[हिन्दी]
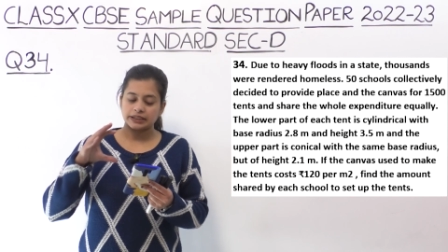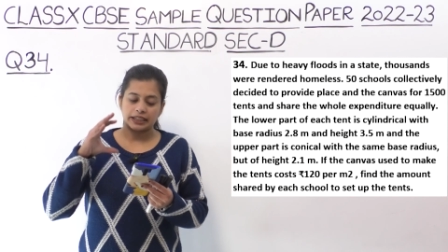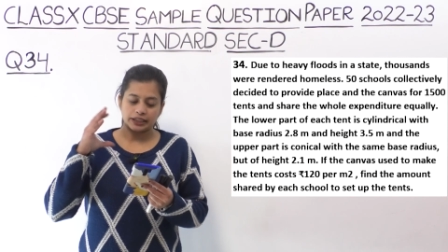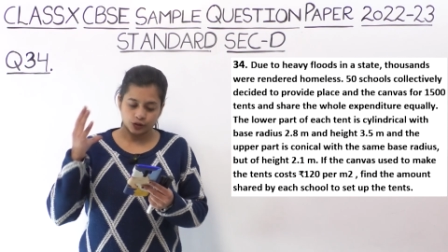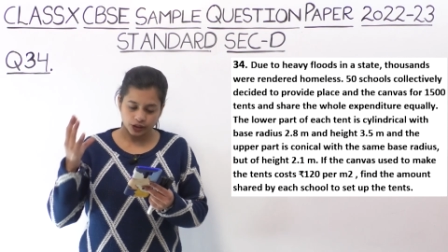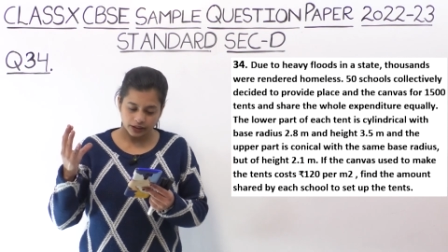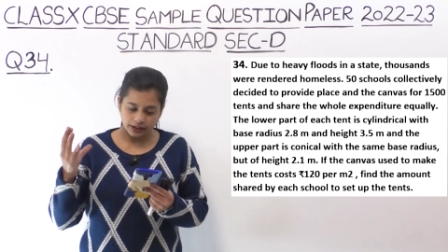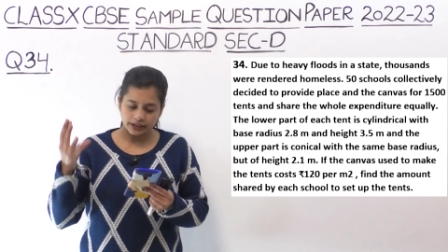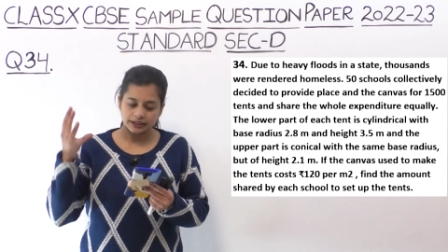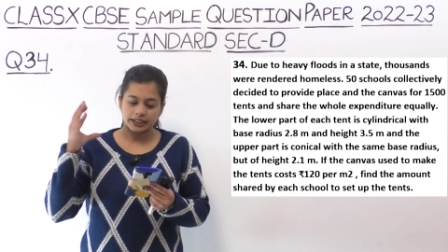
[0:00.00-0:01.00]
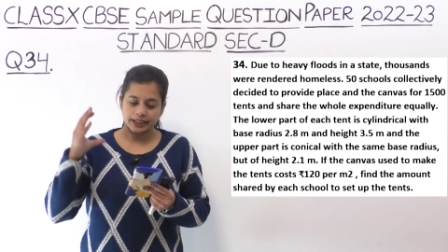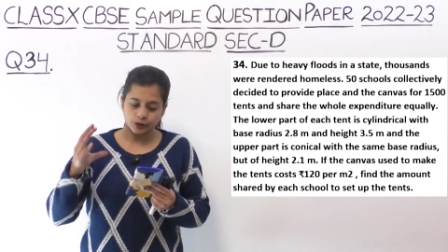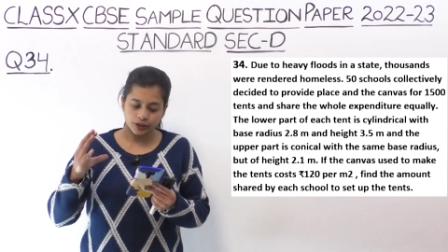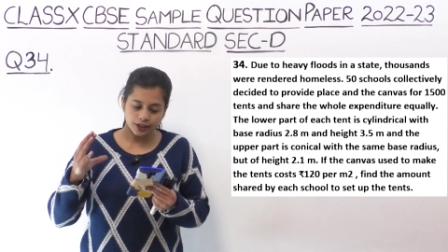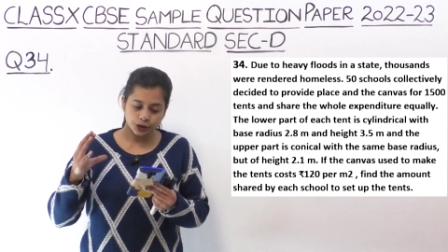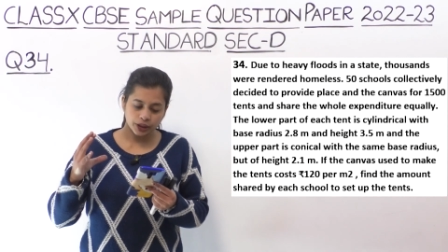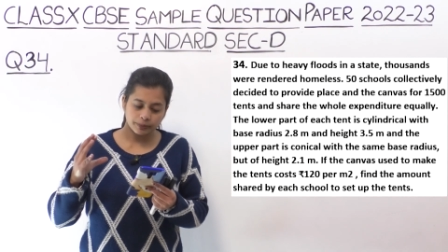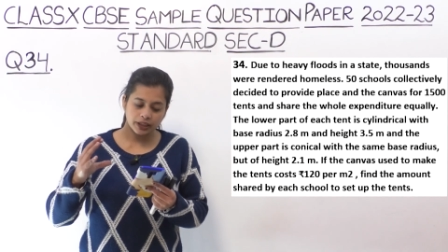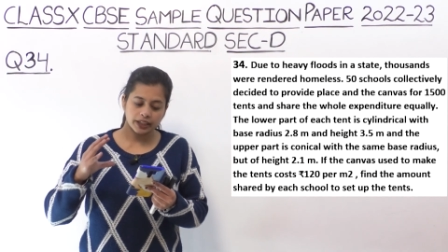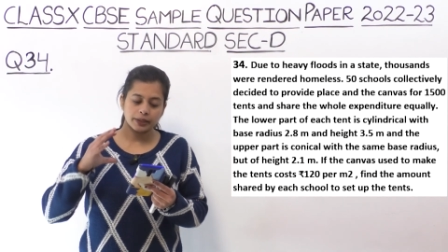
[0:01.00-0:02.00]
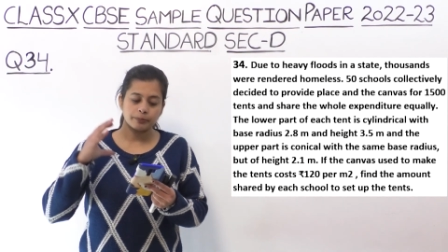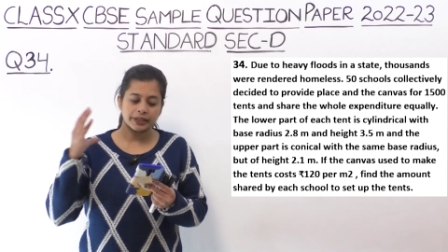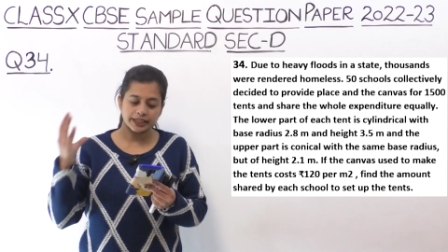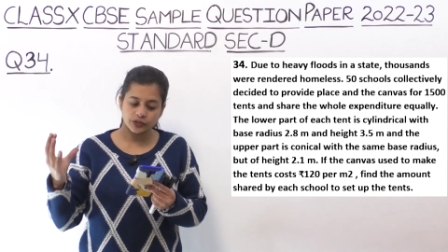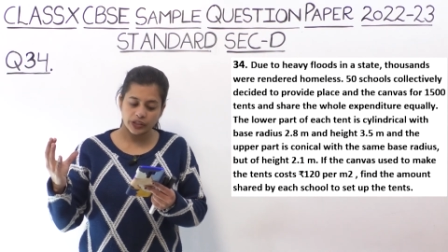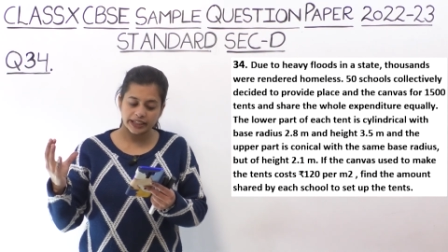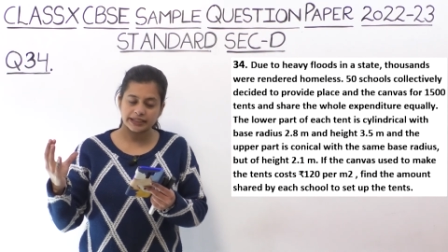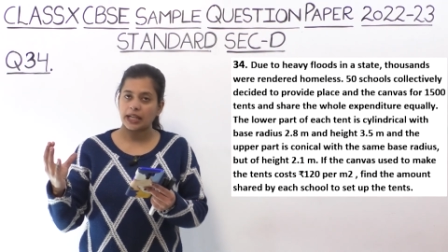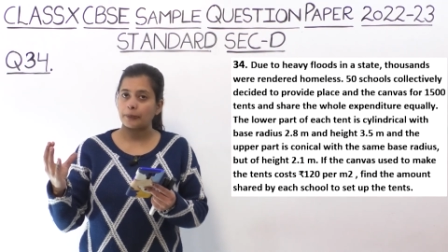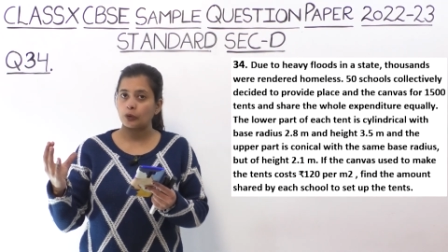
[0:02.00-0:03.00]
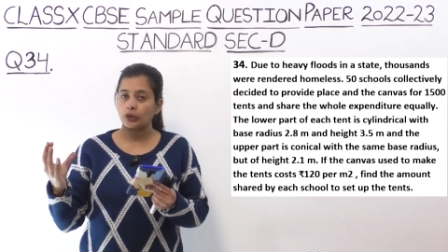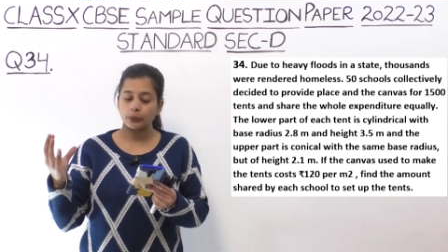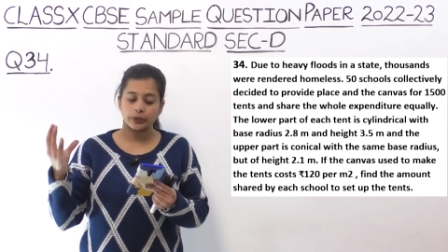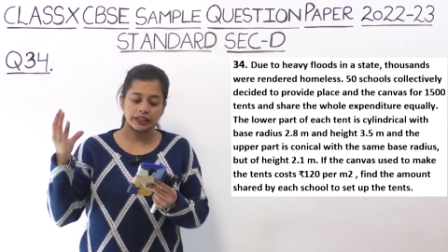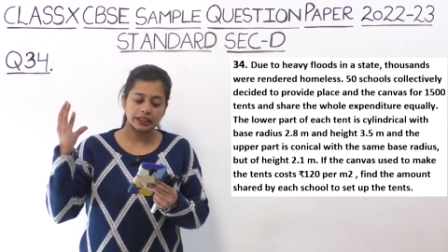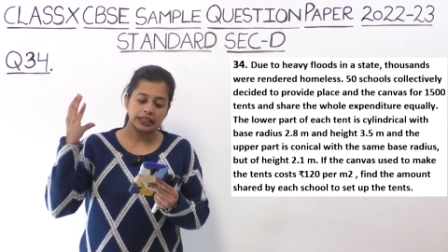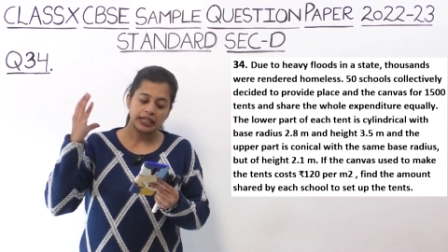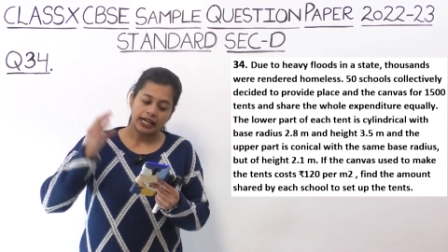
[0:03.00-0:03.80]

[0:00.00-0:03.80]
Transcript: इज सिलेंड्रिकल सिलेंड्रिकल शेप का है बेस रेडियस आपको गिवन है